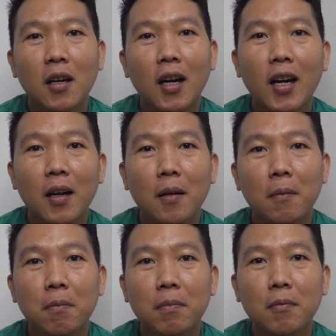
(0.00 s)

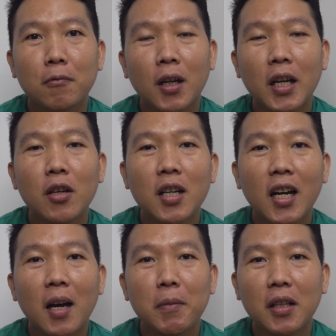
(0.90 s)
uh, huwag kayong
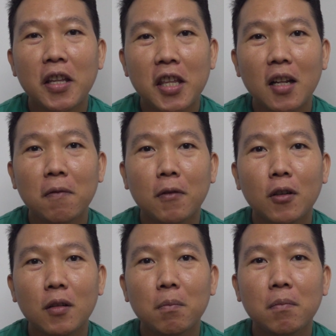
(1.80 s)
gagamit ng
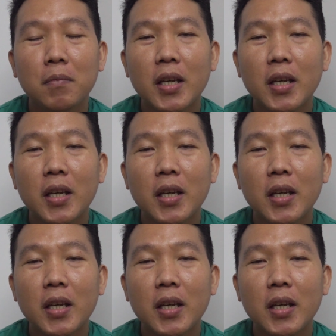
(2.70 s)
cellphone.